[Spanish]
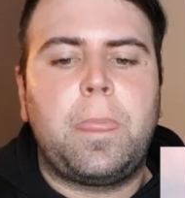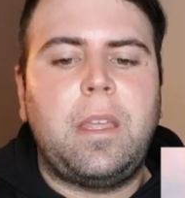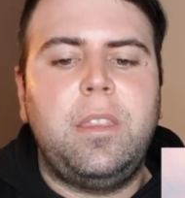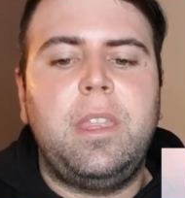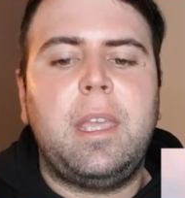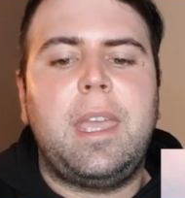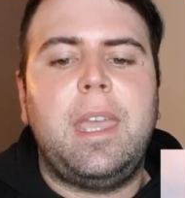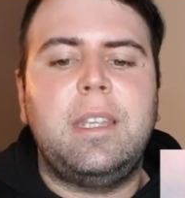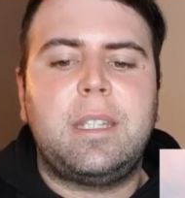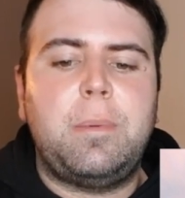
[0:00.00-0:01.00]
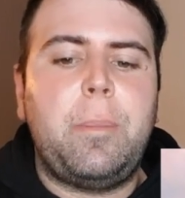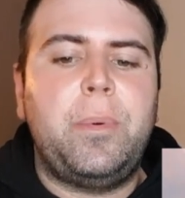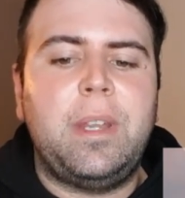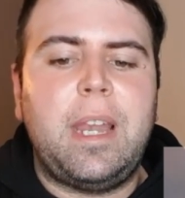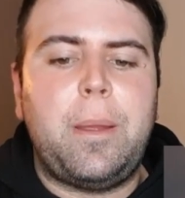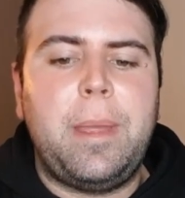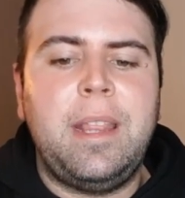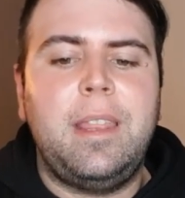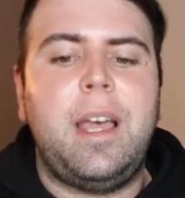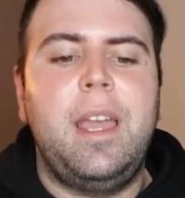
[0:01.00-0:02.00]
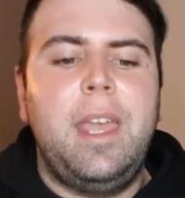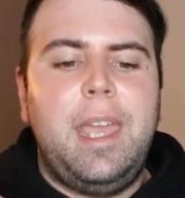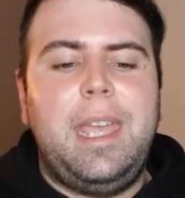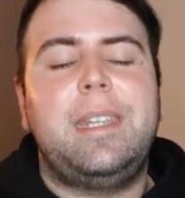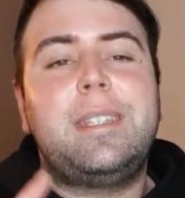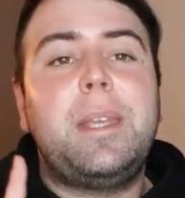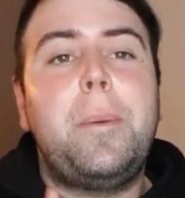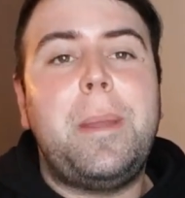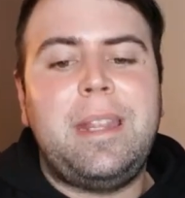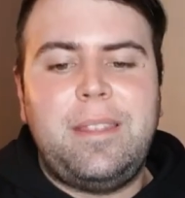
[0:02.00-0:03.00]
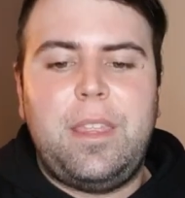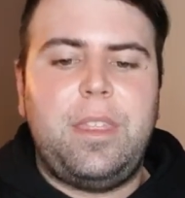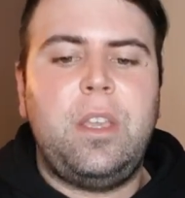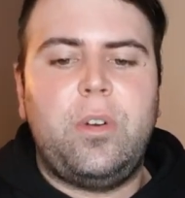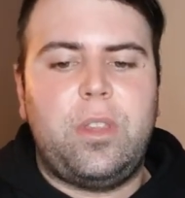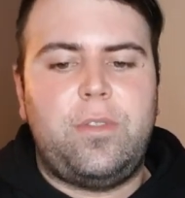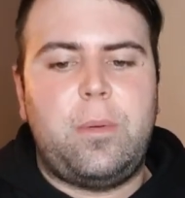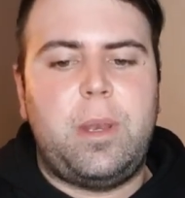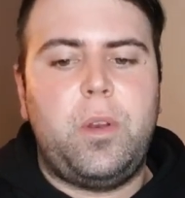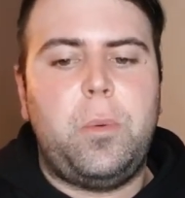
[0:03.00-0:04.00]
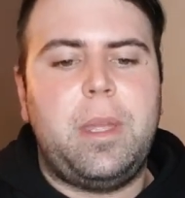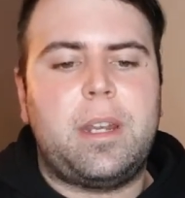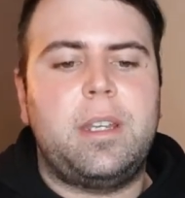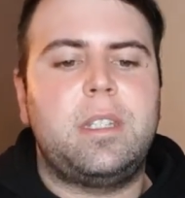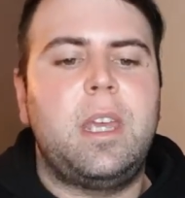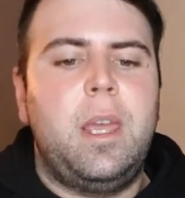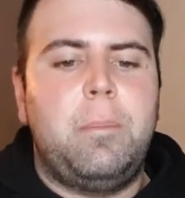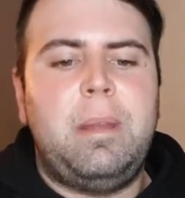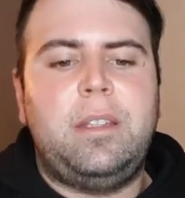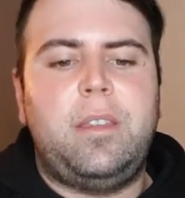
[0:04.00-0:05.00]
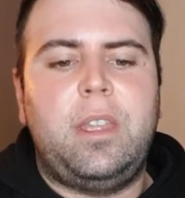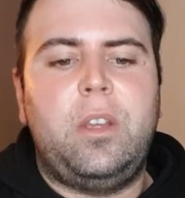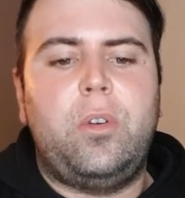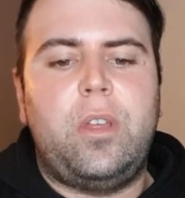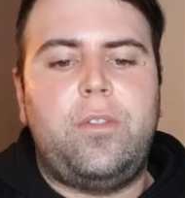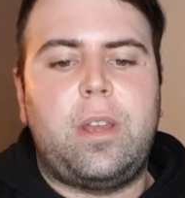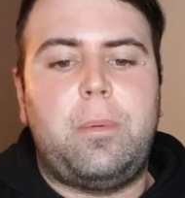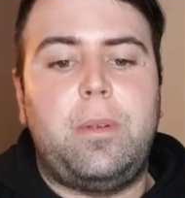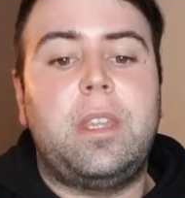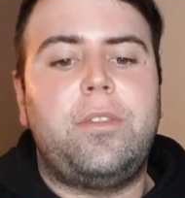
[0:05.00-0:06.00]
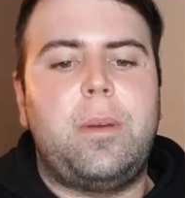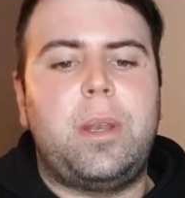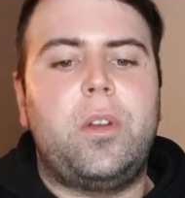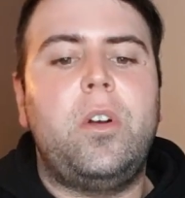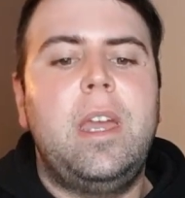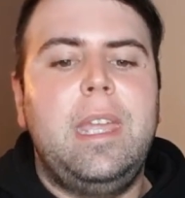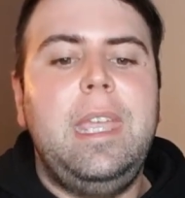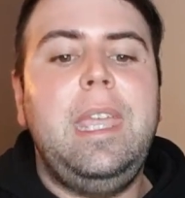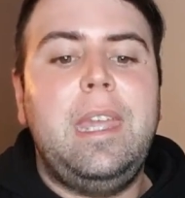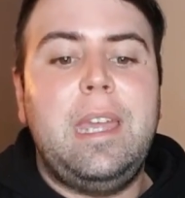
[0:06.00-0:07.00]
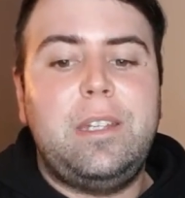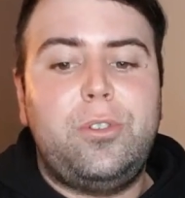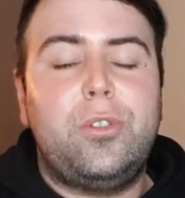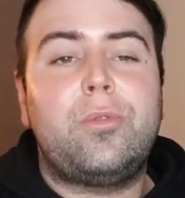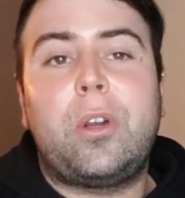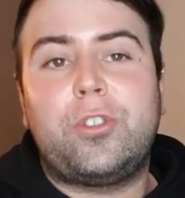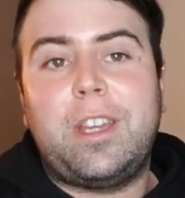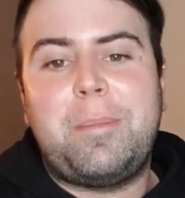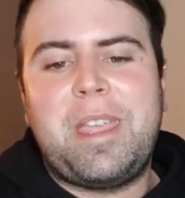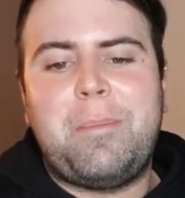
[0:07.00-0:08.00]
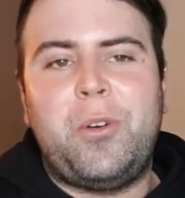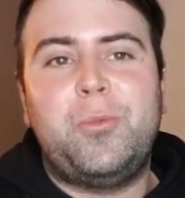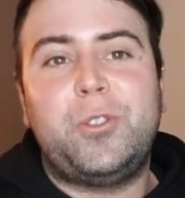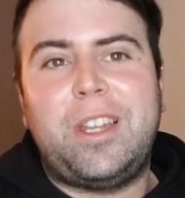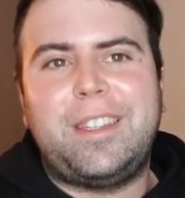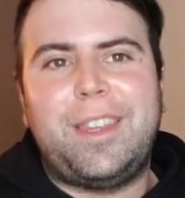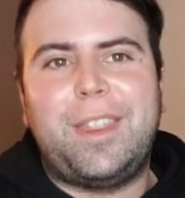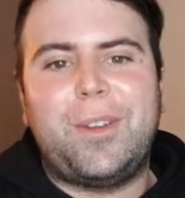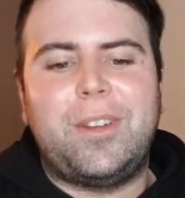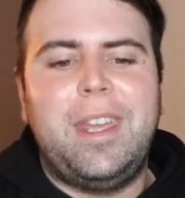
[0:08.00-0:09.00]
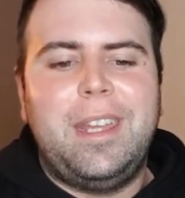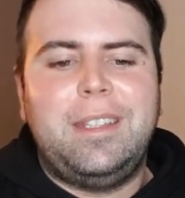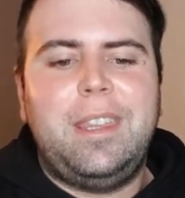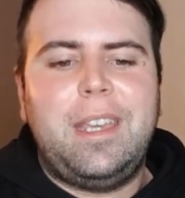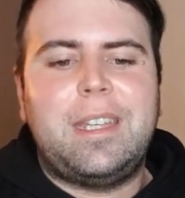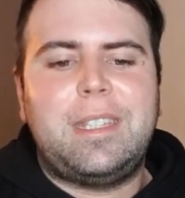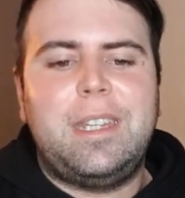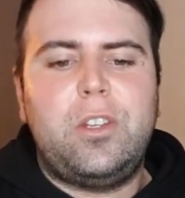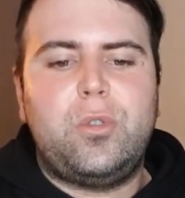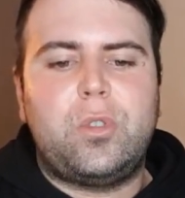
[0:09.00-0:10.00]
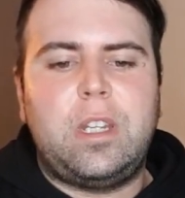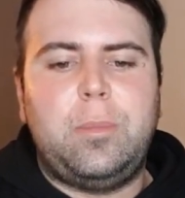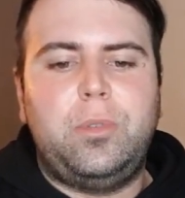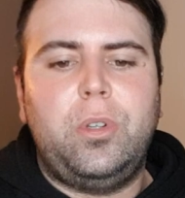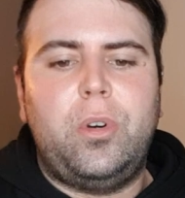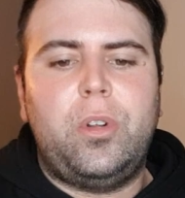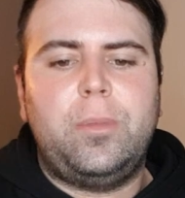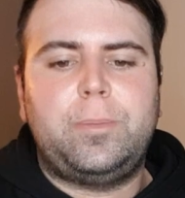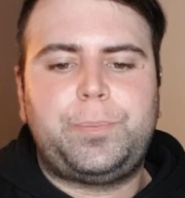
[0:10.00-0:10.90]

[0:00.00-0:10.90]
Dice que se va a poner a la venta este 25 de febrero, viernes 25 de febrero, Y esto es una cosa que me llamó mucho la atención. Dice que si eres suscriptor,